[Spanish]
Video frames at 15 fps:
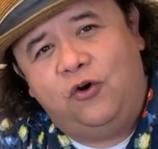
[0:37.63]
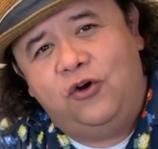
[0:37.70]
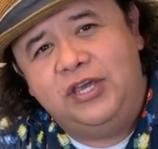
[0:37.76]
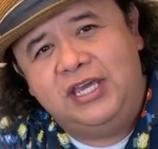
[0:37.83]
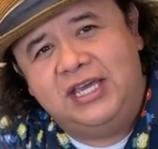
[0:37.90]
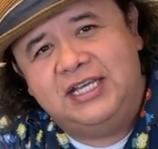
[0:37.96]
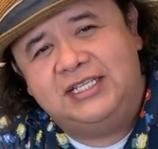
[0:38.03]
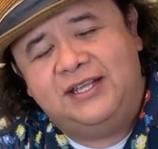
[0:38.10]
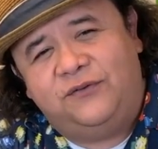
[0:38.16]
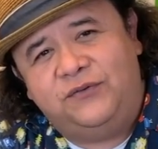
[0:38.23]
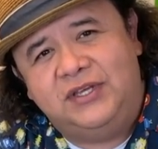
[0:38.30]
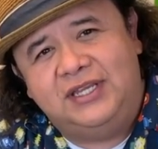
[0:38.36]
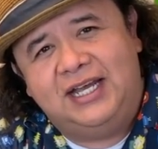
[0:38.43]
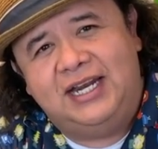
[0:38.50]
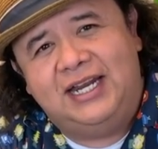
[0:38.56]
Hoy es la
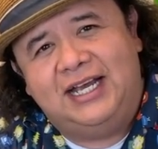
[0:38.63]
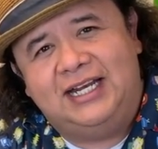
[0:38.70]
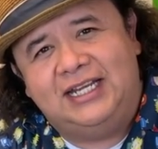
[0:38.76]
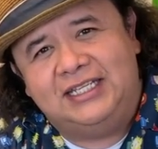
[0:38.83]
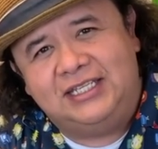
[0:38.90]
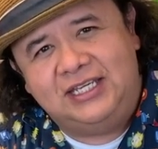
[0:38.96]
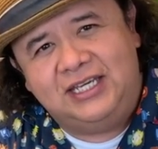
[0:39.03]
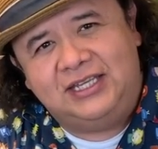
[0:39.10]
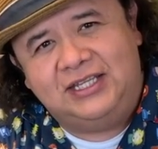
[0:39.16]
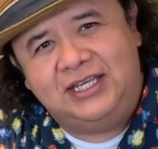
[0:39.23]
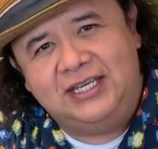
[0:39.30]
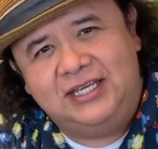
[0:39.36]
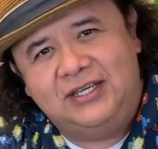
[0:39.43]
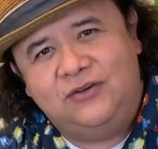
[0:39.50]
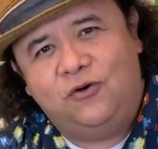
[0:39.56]
final a las
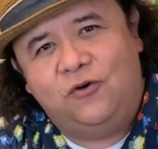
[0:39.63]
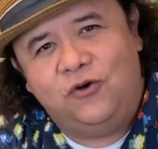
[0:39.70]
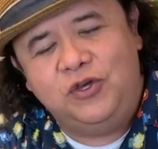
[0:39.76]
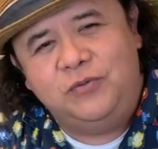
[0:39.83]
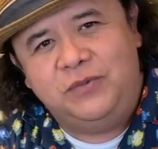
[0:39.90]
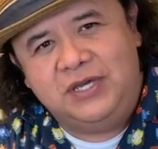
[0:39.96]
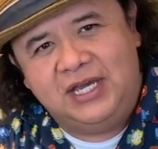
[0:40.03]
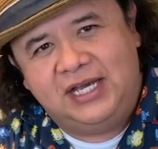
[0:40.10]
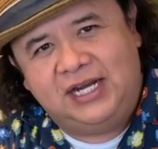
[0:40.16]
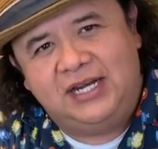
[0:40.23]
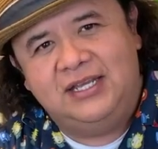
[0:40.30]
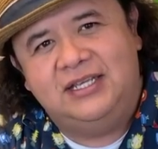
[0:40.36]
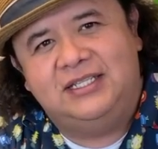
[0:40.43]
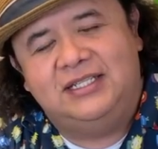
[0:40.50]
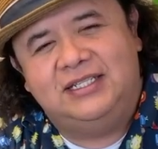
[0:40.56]
7, hoy
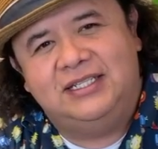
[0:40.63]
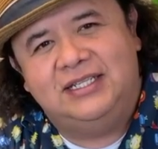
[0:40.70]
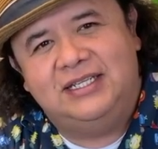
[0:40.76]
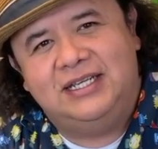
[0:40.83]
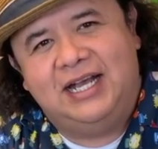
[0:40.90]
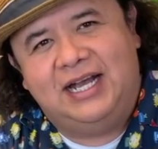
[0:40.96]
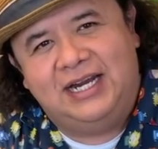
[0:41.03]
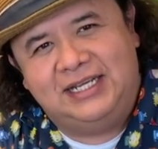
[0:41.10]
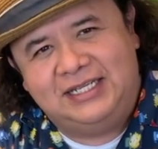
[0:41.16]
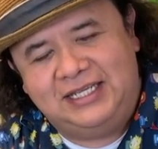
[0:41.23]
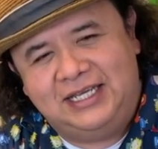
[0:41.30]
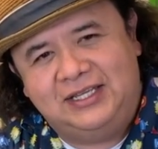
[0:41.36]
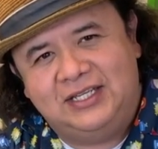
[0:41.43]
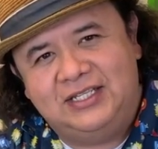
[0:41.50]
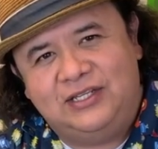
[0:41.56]
viernes a las
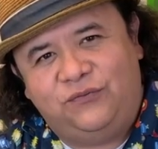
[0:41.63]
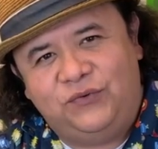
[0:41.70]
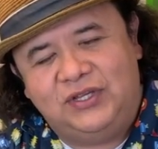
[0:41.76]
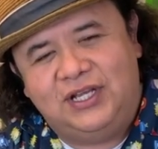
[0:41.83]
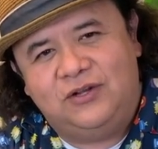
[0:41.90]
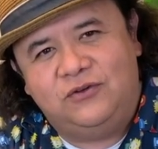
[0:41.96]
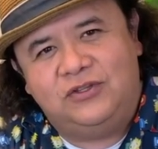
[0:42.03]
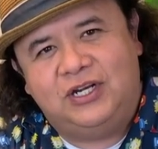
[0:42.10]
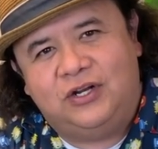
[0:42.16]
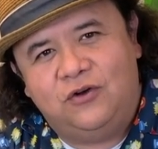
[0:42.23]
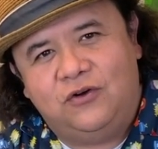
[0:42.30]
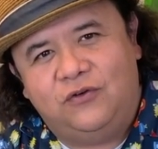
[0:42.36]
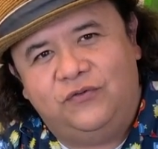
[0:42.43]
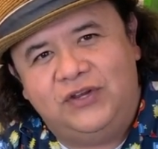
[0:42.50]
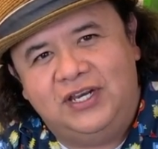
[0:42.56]
7 es la final contra
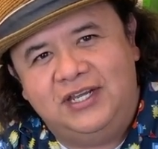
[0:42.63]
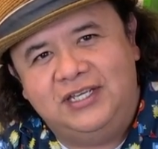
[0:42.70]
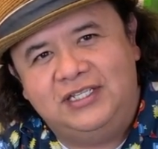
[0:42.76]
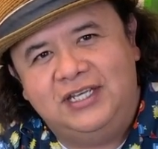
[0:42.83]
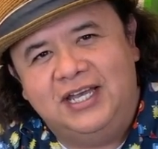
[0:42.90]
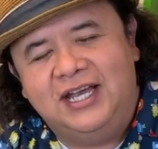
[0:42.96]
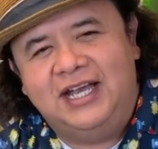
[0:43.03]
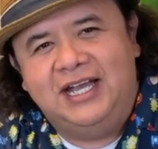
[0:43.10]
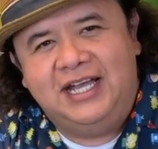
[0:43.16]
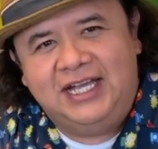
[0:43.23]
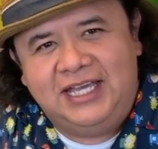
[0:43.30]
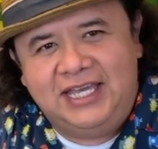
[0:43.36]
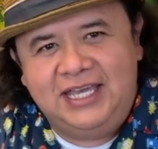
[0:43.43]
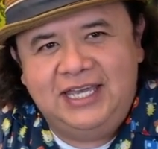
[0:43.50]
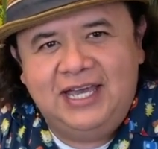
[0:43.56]
Cojo Feliz
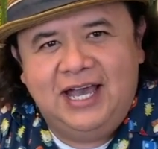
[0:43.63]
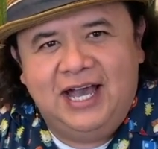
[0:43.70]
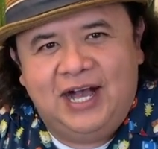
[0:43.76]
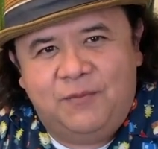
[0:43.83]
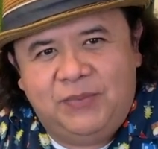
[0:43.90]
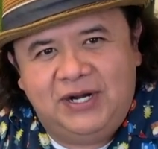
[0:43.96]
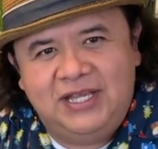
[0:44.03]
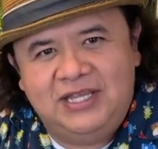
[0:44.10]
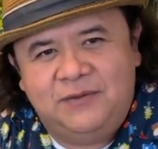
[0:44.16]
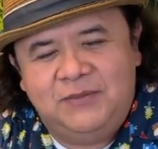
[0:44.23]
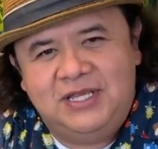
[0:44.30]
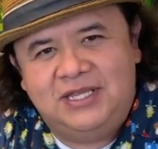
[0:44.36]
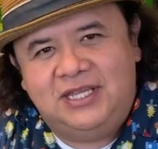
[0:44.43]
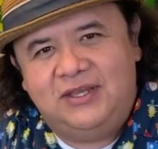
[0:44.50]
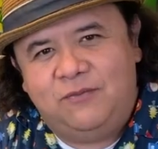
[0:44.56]
y
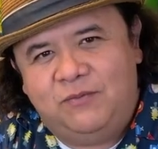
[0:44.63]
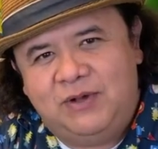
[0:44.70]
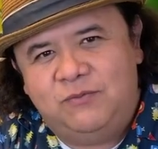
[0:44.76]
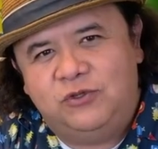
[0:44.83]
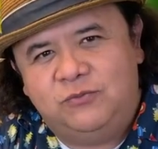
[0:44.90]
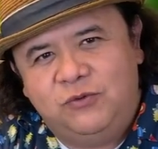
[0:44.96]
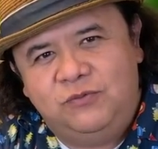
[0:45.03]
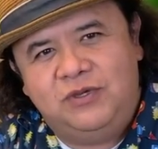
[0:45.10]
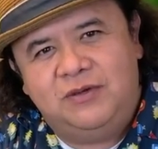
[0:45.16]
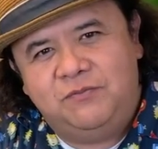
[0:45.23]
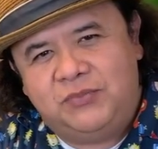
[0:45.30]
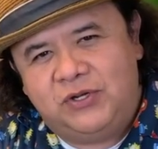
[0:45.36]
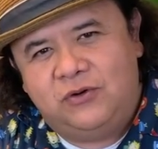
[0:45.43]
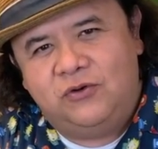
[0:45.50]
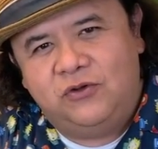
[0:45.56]
aparentemente vamos muy
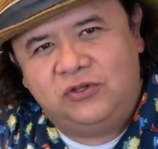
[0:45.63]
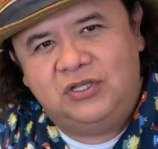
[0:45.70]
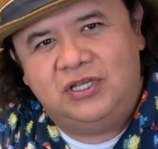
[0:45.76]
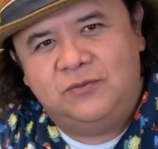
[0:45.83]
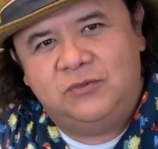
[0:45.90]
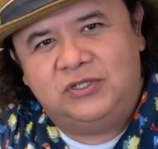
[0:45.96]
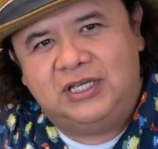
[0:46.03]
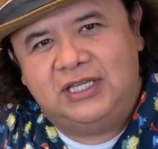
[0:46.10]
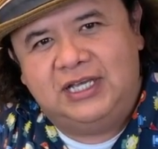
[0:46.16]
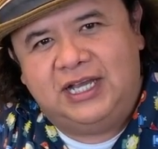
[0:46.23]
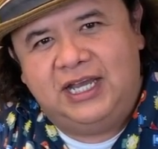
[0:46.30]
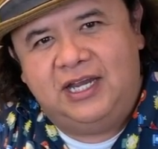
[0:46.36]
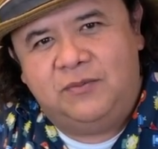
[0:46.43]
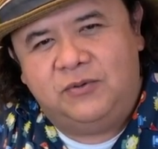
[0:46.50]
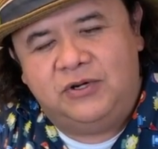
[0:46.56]
bien, pero no tenemos que
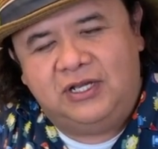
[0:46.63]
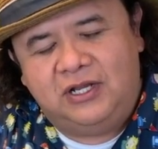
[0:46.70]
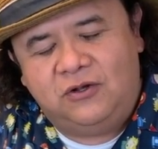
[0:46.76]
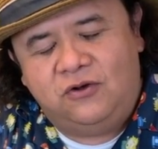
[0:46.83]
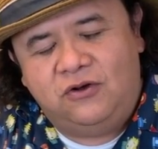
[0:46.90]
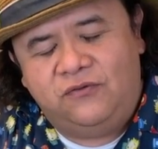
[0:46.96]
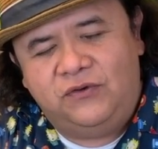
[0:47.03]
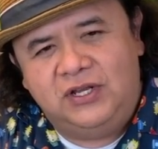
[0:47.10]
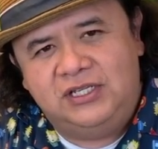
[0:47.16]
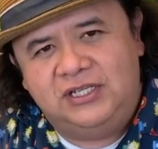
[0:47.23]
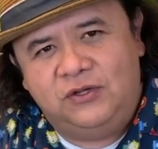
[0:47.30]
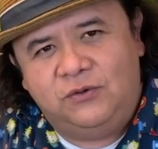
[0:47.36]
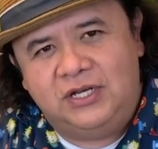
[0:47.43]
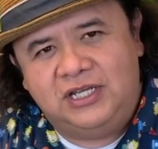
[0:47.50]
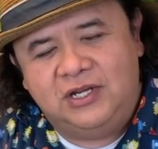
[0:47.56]
decaer porque el Cojo Feliz
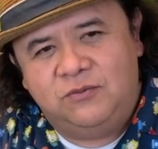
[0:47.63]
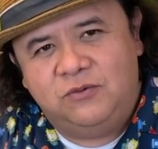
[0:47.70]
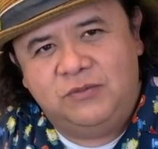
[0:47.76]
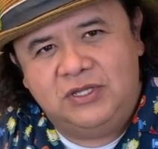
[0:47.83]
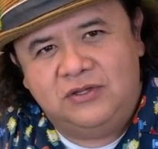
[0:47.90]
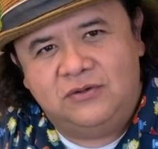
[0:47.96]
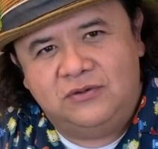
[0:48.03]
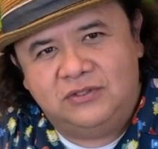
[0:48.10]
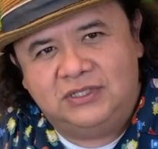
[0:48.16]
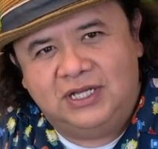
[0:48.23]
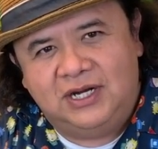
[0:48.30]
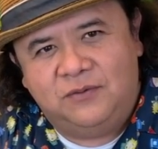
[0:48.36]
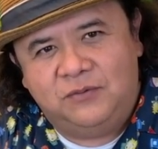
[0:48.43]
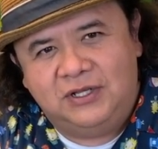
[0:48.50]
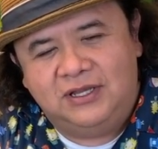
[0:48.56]
en cualquier momento nos
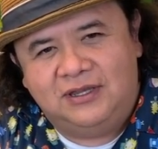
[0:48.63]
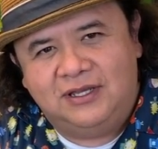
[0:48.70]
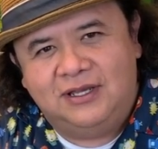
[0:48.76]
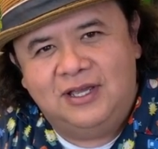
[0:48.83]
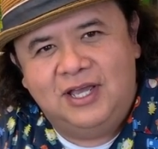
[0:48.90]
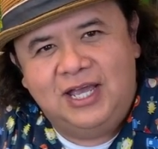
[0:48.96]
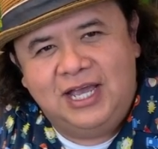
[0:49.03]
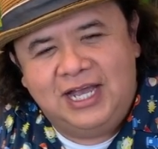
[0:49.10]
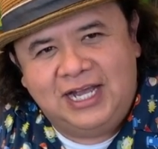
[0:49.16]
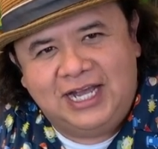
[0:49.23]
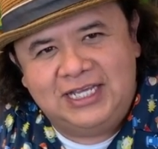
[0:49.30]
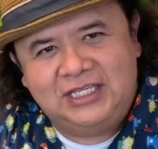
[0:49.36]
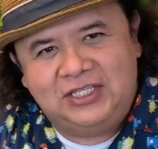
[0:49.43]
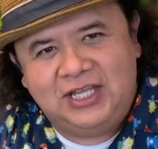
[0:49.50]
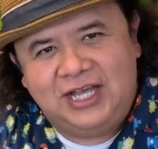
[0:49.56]
da la vuelta.
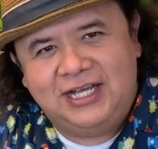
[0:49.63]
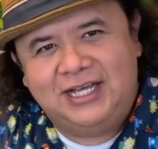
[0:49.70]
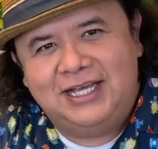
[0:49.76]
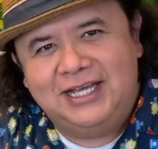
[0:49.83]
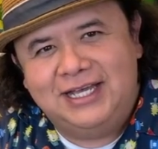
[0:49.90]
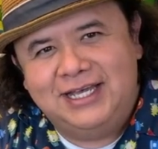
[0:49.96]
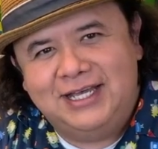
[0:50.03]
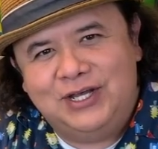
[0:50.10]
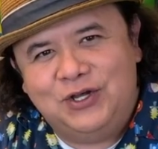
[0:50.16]
Hashtag